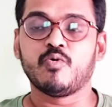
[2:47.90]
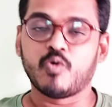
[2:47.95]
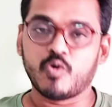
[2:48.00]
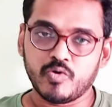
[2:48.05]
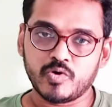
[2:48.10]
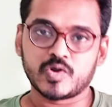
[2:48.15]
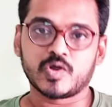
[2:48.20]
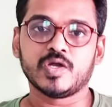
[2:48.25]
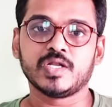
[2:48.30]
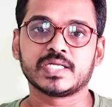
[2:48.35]

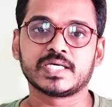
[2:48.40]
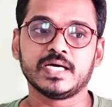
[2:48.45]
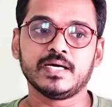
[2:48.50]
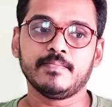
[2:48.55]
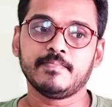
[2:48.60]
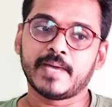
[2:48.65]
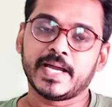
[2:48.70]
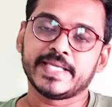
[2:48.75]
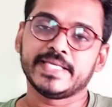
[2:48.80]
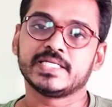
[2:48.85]
ఓవరాల్గా
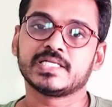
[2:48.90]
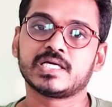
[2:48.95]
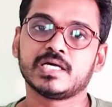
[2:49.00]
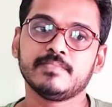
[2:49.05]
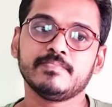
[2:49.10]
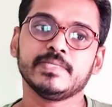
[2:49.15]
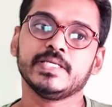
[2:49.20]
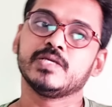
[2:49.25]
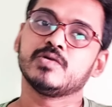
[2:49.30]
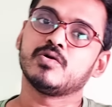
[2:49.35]
మా
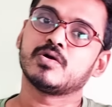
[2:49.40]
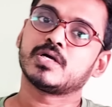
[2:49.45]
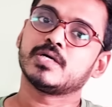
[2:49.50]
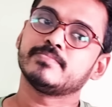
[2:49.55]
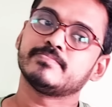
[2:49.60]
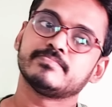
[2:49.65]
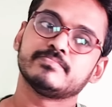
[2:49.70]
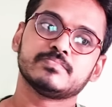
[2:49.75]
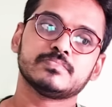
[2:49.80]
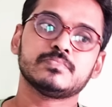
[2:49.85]
ఇన్కమ్ ఇంకొక
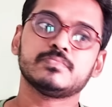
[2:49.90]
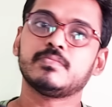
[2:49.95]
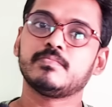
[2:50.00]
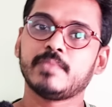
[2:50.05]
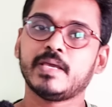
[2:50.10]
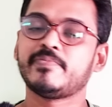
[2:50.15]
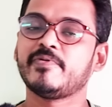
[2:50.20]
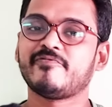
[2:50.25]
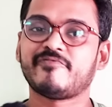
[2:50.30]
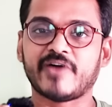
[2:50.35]

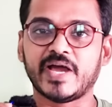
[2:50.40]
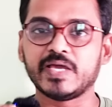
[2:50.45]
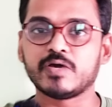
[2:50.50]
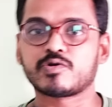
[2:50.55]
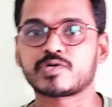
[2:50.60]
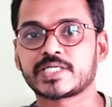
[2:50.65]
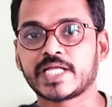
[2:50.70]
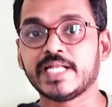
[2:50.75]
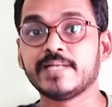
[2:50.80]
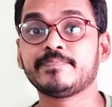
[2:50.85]
మేబీ ఫైవ్
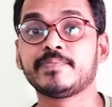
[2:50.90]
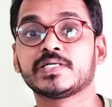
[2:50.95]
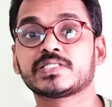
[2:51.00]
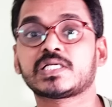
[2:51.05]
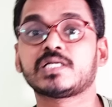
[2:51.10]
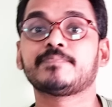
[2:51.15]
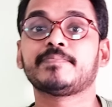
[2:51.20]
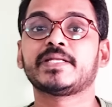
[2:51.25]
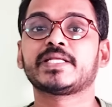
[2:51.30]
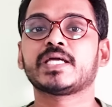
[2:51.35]
ఆర్ టెన్
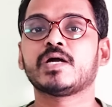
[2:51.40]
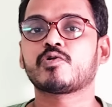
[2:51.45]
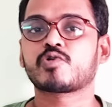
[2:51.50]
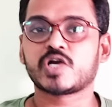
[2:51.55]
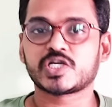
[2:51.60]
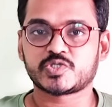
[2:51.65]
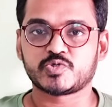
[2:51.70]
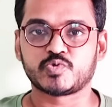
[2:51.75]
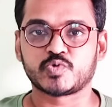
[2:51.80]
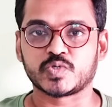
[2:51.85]
పర్సెంట్ పెరిగే
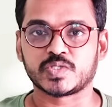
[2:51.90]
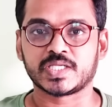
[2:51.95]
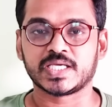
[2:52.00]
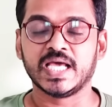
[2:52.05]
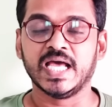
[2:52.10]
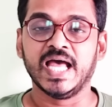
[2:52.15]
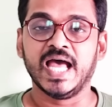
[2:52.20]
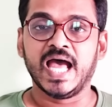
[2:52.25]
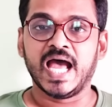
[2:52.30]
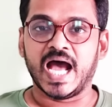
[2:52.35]
అవకాశం ఉంటుంది
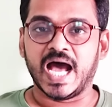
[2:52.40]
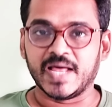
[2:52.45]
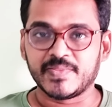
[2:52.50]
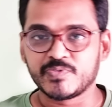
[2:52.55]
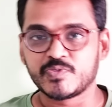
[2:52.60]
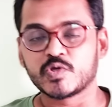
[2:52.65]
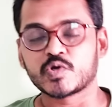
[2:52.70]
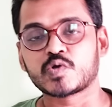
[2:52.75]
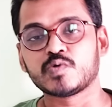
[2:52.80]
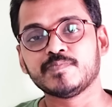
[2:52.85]

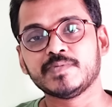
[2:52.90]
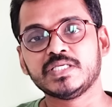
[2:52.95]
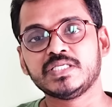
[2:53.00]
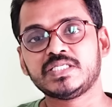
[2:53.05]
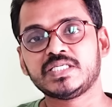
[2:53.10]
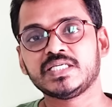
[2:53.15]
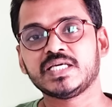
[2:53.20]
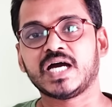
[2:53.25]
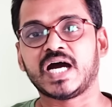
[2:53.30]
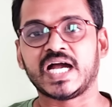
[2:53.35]
అంతకు
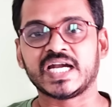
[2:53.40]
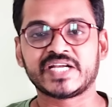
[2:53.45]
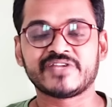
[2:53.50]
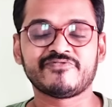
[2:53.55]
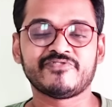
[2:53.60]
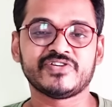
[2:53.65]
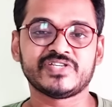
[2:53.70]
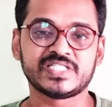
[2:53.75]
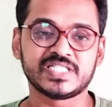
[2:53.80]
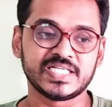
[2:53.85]
మించి
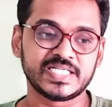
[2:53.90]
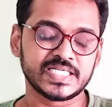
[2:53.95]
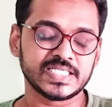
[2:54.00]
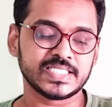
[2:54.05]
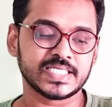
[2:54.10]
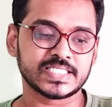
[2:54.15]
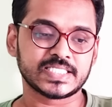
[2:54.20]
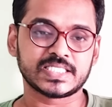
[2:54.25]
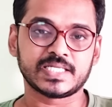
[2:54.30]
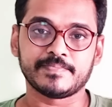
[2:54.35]
ఆర్టిఫిషియల్
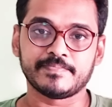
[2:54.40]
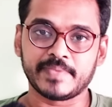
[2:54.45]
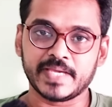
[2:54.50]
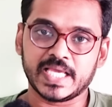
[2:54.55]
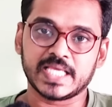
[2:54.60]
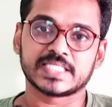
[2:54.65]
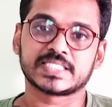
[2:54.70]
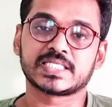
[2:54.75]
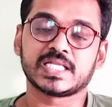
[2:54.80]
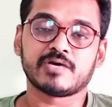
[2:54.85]
ఇంటెలిజెన్స్ని
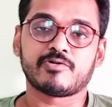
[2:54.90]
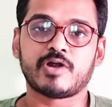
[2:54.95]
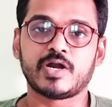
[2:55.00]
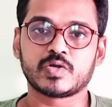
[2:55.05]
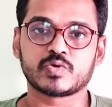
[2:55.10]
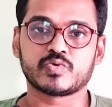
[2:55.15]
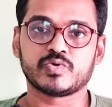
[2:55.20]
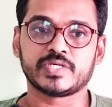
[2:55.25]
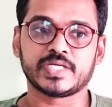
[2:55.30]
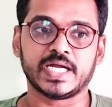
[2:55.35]
బేస్లో
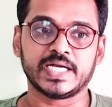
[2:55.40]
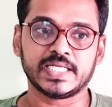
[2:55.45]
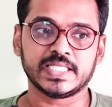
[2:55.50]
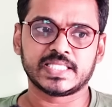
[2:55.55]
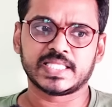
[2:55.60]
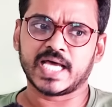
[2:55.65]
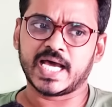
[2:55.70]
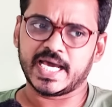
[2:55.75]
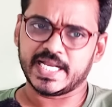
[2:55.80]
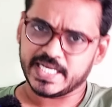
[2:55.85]
వాడుకొని అంటే
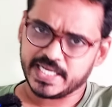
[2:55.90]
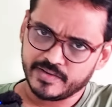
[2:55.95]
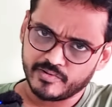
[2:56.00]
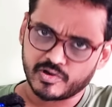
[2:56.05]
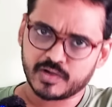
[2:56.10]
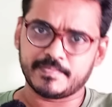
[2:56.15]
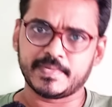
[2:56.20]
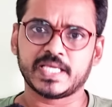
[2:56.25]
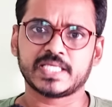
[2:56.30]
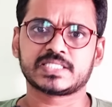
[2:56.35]
దాన్నే
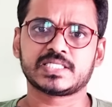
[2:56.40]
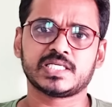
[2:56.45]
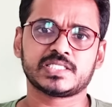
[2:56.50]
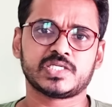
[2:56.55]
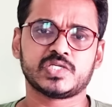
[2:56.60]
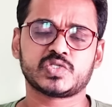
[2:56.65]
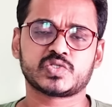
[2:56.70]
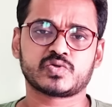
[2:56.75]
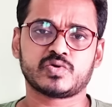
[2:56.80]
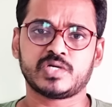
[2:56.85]
ఒక బేస్లో
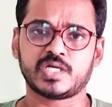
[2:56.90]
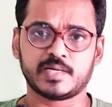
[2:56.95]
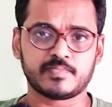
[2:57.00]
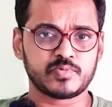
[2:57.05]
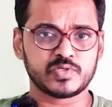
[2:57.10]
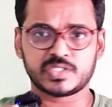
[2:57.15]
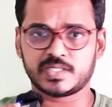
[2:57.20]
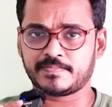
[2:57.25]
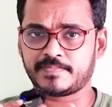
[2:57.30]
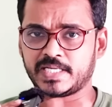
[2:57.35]
చేసుకొని
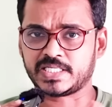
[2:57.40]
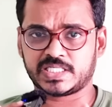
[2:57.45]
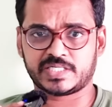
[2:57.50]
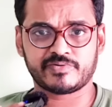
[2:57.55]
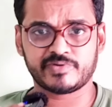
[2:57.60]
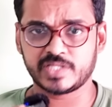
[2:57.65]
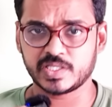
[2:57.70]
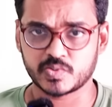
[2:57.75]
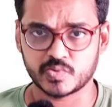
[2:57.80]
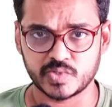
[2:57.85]
డబ్బులు సంపాదించడం
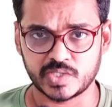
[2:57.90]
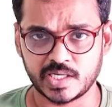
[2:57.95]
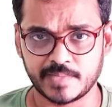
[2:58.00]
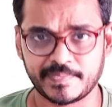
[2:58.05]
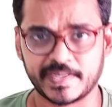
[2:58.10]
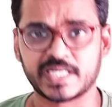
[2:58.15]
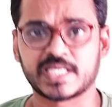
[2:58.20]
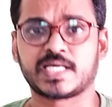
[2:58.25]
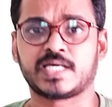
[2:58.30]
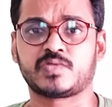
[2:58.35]
అయితే కుదిరే
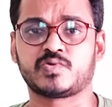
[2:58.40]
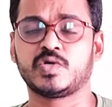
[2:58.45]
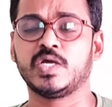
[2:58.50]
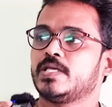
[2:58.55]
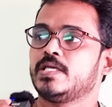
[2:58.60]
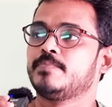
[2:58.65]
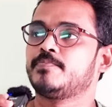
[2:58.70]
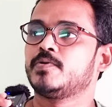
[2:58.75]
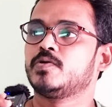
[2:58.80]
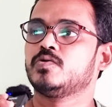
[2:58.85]
పని కాదు
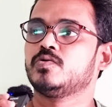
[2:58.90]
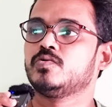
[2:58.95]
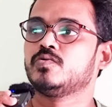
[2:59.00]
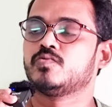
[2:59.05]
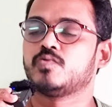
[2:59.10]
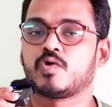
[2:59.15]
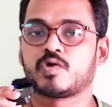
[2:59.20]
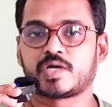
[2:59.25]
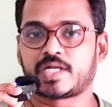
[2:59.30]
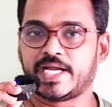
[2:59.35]
ఇప్పుడు
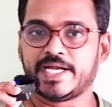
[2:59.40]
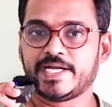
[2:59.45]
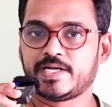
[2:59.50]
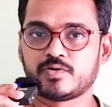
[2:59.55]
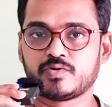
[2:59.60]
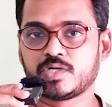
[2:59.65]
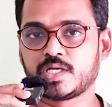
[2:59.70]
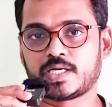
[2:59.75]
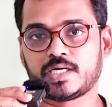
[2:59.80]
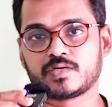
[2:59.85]
ఒక రైటర్
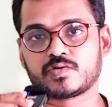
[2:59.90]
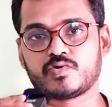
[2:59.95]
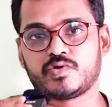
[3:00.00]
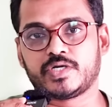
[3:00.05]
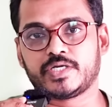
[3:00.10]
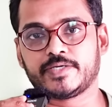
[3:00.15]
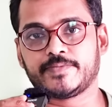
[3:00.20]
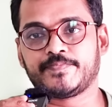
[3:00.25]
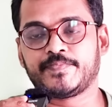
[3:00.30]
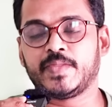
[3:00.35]

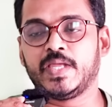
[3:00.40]
ఉన్నారనుకోండి